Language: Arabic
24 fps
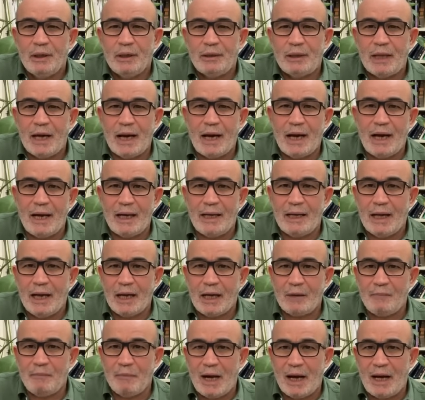دعا الى
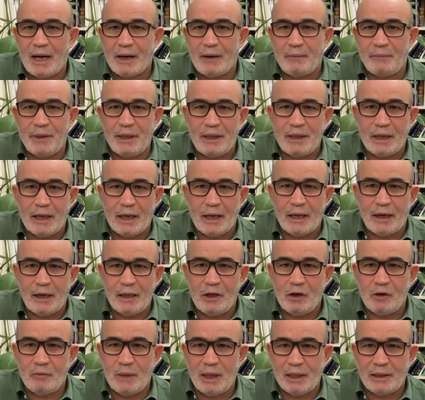قمه عربيه
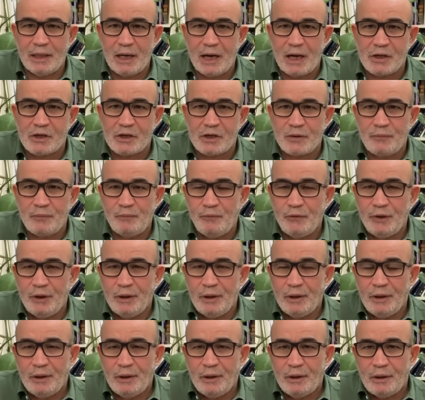يوم 11
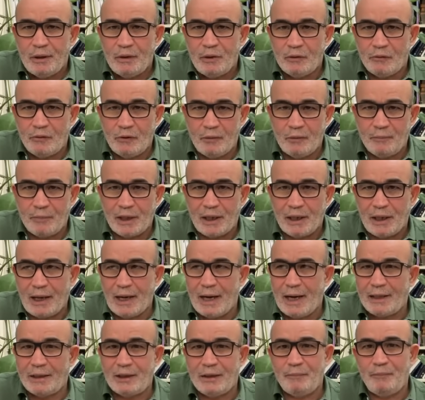نوفمبر
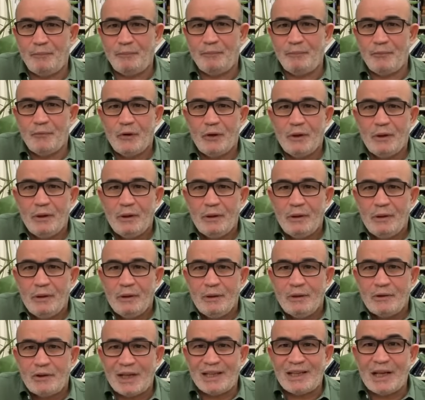القادم
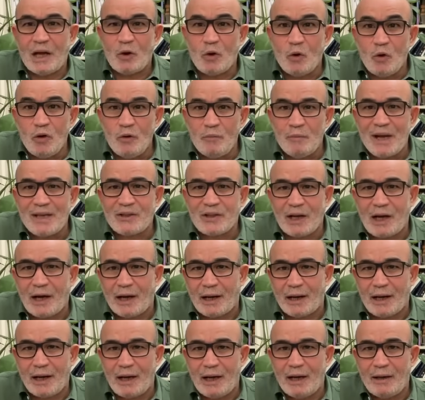ستكون
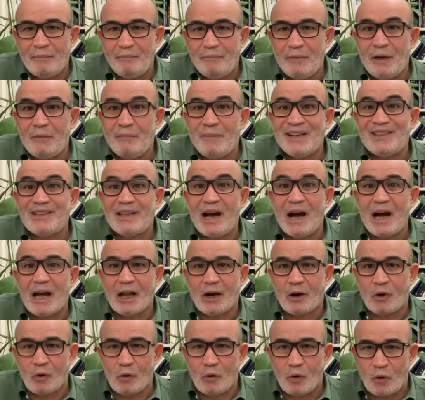مسخره من
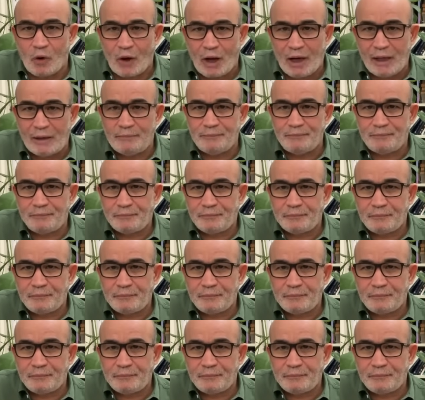المساخر الاخرى